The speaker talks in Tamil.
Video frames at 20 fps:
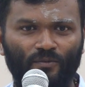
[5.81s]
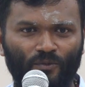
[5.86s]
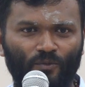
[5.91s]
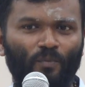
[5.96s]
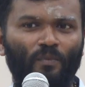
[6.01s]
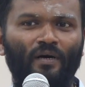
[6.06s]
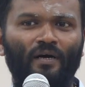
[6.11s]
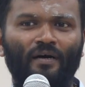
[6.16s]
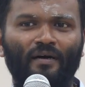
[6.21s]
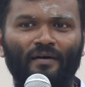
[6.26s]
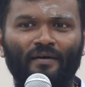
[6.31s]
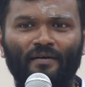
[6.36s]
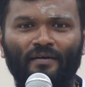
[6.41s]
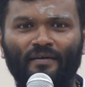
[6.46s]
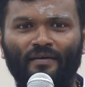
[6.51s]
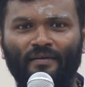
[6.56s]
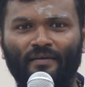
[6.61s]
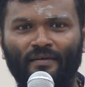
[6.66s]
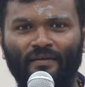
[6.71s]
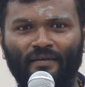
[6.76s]
சும்மா
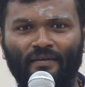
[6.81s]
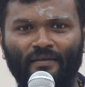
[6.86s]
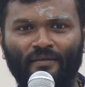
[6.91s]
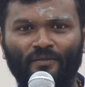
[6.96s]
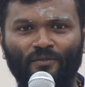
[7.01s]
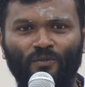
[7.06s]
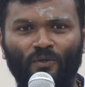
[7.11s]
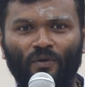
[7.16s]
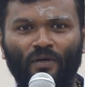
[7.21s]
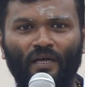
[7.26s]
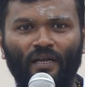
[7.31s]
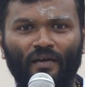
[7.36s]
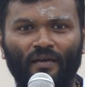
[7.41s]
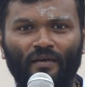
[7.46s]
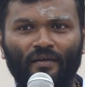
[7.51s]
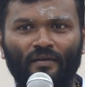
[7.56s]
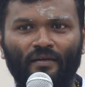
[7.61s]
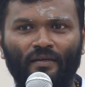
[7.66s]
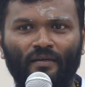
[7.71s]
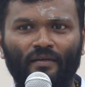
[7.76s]
சொன்னால்
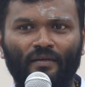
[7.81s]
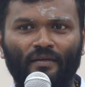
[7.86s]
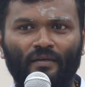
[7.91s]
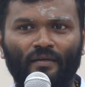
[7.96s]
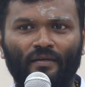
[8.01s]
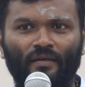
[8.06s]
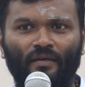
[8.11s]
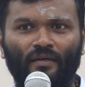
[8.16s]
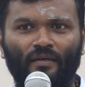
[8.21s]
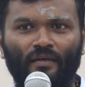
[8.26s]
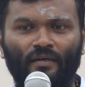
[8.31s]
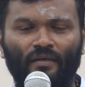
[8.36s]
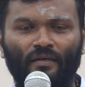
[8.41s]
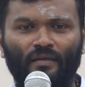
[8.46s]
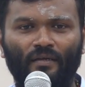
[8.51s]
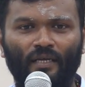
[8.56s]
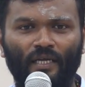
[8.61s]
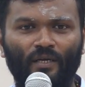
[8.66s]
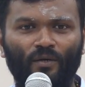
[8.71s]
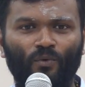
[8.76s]

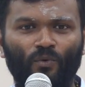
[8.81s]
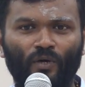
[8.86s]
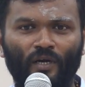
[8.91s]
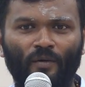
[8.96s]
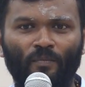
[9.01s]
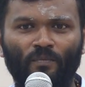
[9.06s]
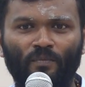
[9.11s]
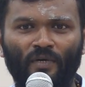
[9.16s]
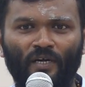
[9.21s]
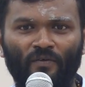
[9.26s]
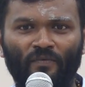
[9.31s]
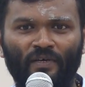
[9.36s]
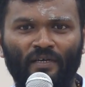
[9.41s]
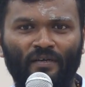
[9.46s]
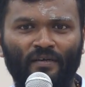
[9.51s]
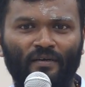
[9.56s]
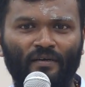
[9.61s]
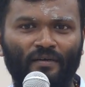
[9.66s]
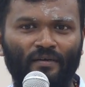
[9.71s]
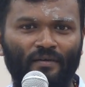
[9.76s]
என் உள்ளம்
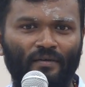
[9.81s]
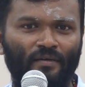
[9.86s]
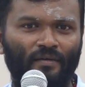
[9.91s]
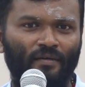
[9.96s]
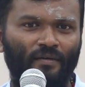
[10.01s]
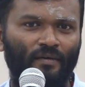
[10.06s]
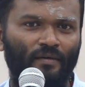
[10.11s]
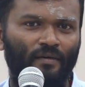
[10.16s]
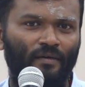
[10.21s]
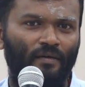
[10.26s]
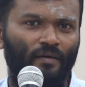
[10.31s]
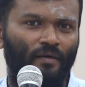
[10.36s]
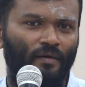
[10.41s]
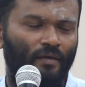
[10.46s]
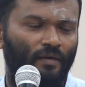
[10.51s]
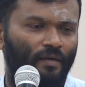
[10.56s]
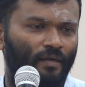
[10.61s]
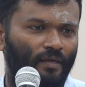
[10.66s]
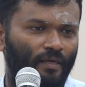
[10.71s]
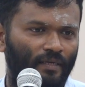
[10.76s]
கவர்
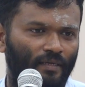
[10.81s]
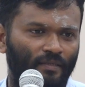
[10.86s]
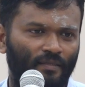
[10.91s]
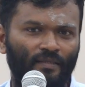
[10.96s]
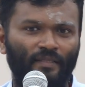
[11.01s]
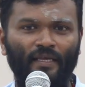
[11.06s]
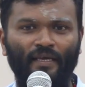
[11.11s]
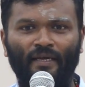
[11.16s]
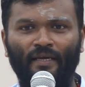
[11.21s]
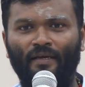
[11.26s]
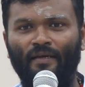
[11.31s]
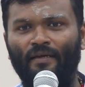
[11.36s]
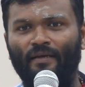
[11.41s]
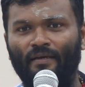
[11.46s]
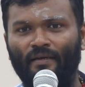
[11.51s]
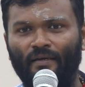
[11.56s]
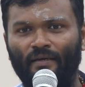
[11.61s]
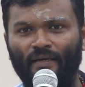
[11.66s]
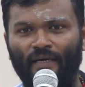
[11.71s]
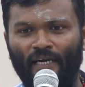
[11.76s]
இந்த
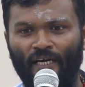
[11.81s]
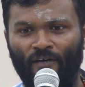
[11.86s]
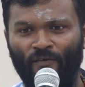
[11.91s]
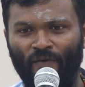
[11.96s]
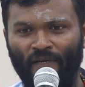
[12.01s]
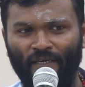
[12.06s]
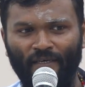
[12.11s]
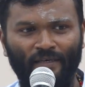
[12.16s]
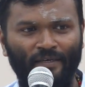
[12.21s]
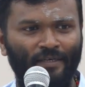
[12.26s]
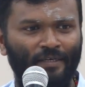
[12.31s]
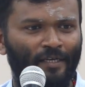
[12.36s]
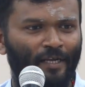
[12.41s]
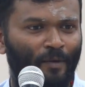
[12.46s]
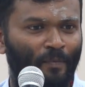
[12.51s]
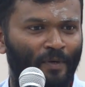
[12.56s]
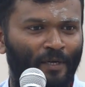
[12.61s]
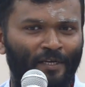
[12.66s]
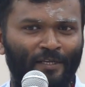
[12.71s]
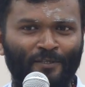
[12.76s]
கல்வன்
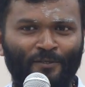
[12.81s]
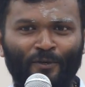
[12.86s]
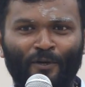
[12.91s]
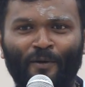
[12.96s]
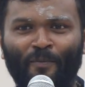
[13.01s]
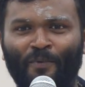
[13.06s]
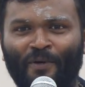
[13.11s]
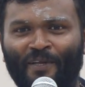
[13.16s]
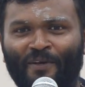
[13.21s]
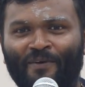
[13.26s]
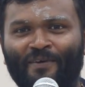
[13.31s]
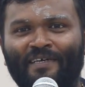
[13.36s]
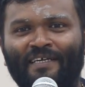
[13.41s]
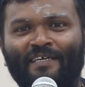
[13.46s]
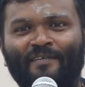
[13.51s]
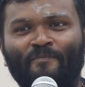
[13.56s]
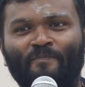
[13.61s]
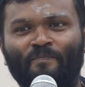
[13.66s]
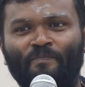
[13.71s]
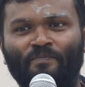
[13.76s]
அப்படின்னு சொல்ல முடியும்
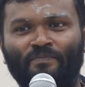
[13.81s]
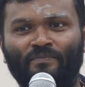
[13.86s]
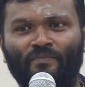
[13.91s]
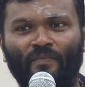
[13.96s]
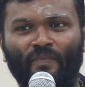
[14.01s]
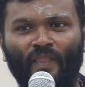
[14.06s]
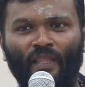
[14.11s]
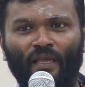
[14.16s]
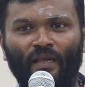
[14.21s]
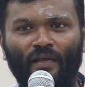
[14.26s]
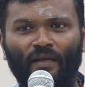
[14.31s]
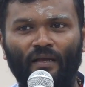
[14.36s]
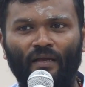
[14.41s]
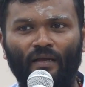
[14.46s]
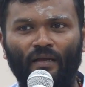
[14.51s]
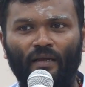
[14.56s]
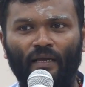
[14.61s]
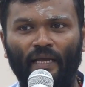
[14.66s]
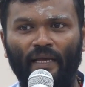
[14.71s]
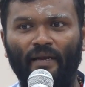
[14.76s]

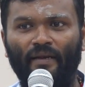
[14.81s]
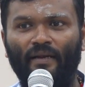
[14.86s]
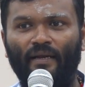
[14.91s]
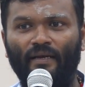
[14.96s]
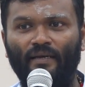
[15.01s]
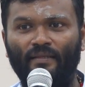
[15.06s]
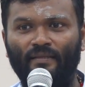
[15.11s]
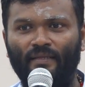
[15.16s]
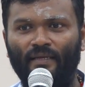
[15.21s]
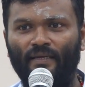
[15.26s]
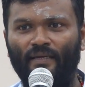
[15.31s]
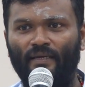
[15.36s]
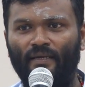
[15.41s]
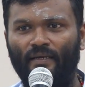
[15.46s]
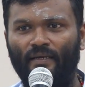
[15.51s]
ஏனென்றால் இந்த